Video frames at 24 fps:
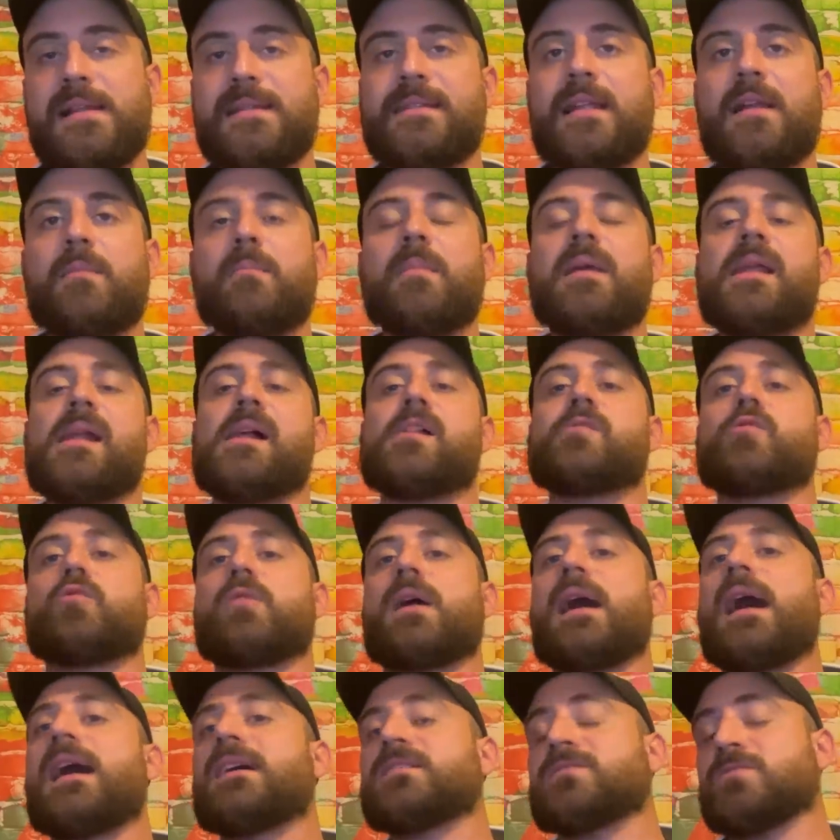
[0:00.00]
dal Milan a
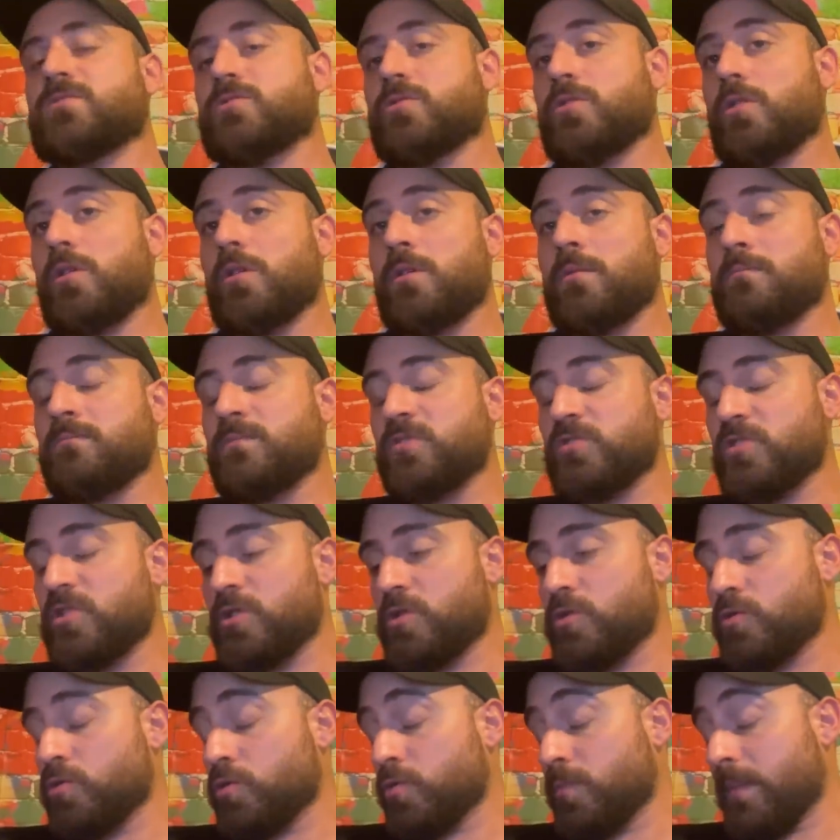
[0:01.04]
Newcastle,
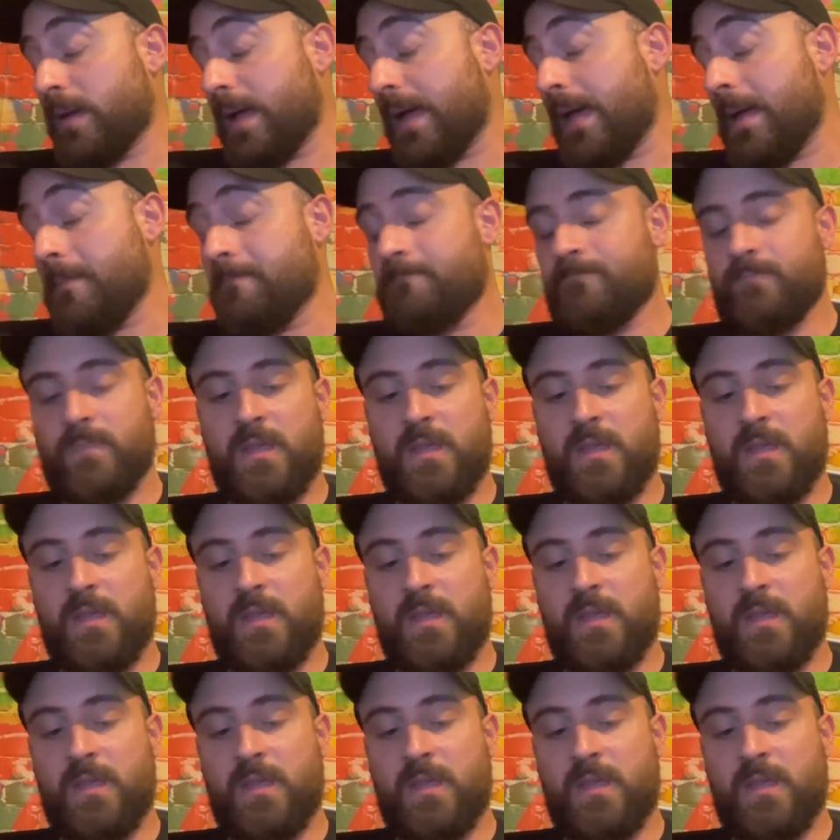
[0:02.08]
secondo me,